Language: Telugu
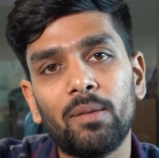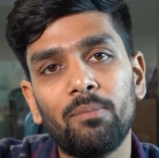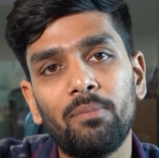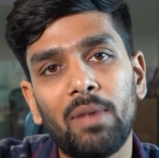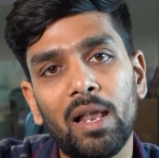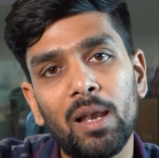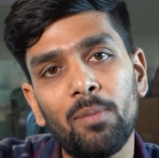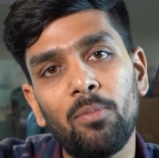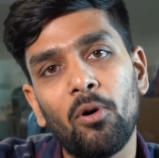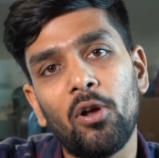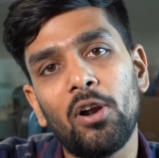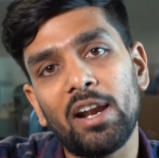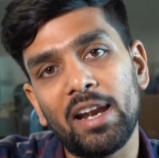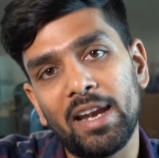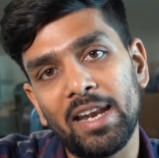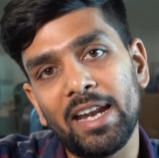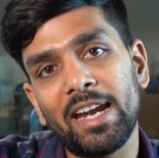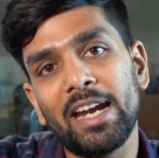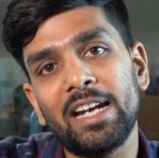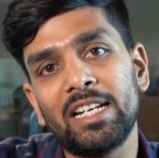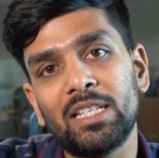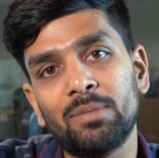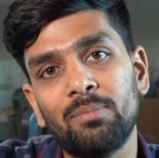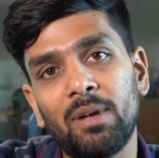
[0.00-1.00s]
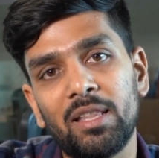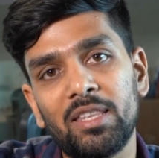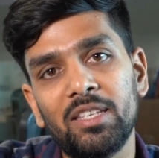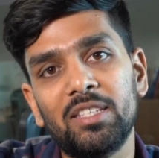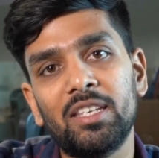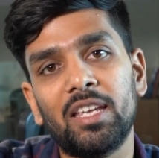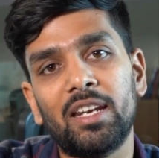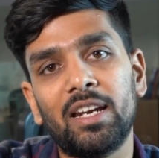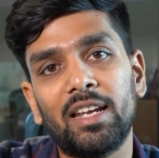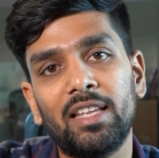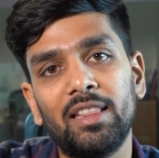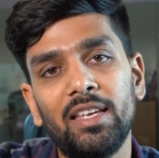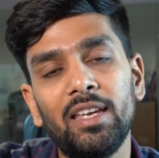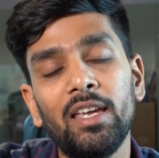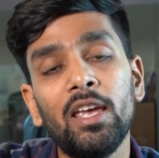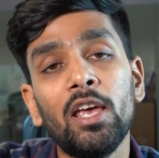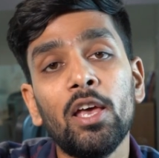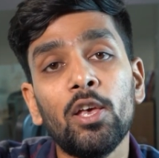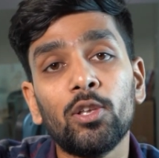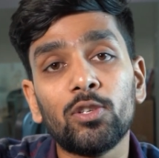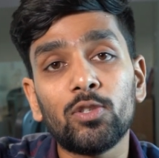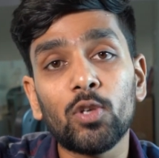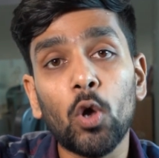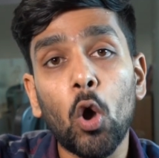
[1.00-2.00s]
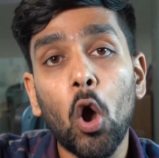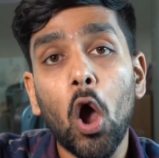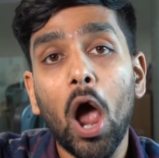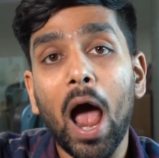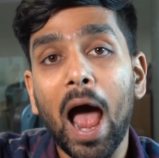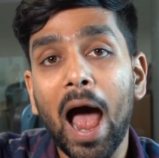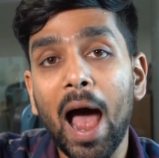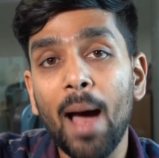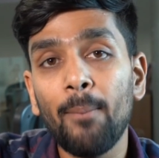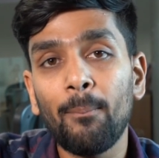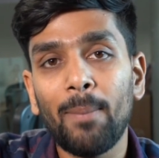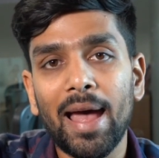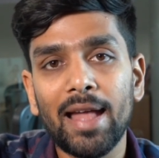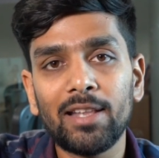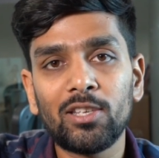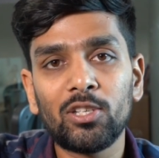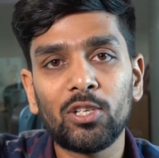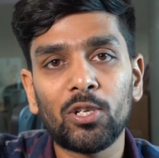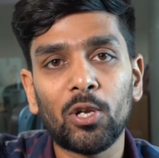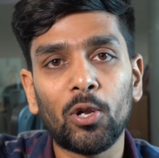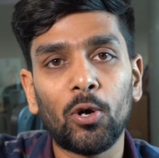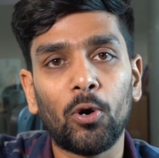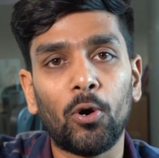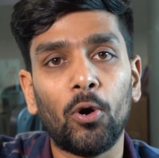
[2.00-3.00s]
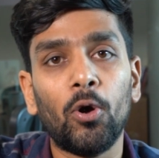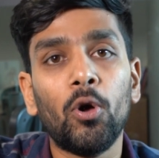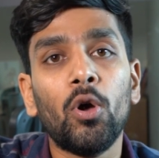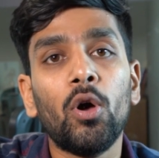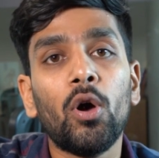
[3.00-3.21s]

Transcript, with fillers: మెల్బోర్న్ రెనిగేట్స్ మధ్య జరిగింది సో ఆ మ్యాచ్లో